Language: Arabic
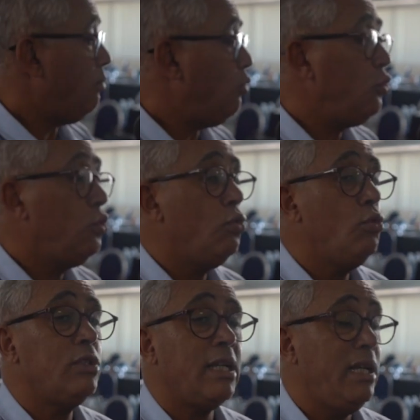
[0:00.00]

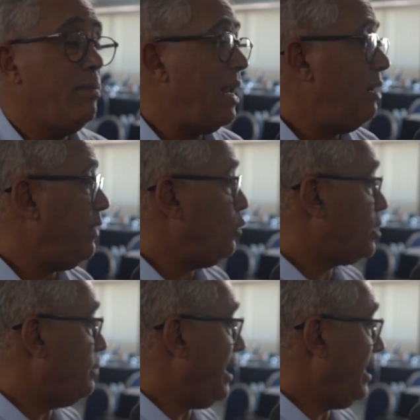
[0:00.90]
منذ تقريبا
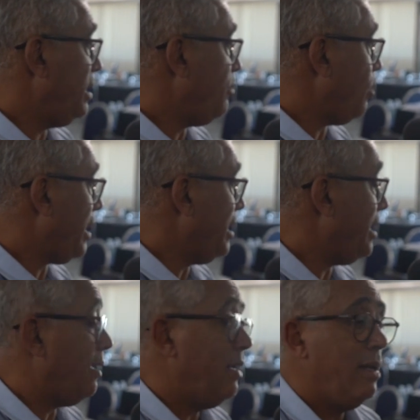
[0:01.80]
2007 حينما
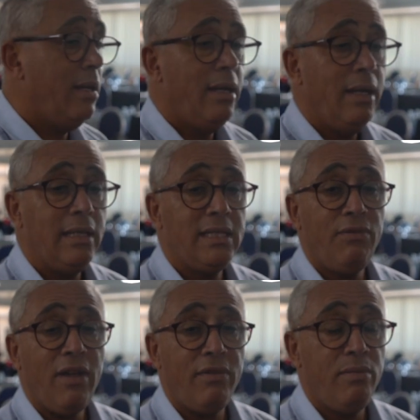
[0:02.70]
وقعنا
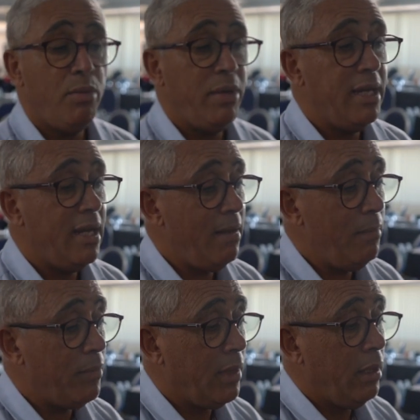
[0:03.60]
الاتفاق فيما بيننا
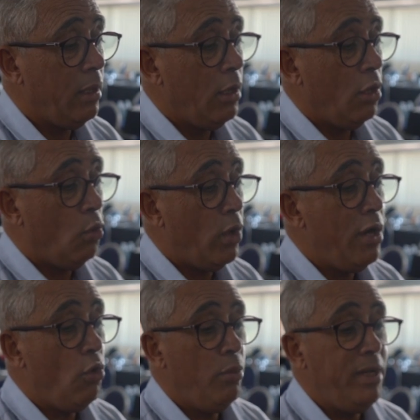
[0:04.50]
هو
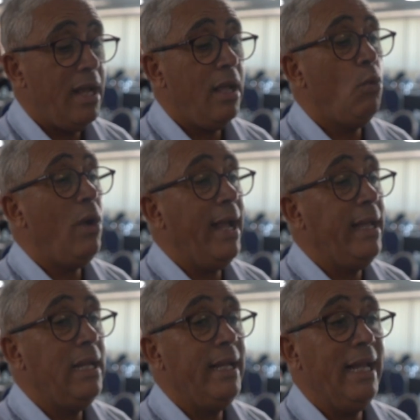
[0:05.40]
نوع من
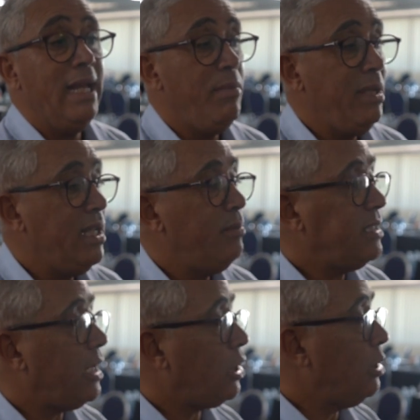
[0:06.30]
وعي الاعلاميين بضروره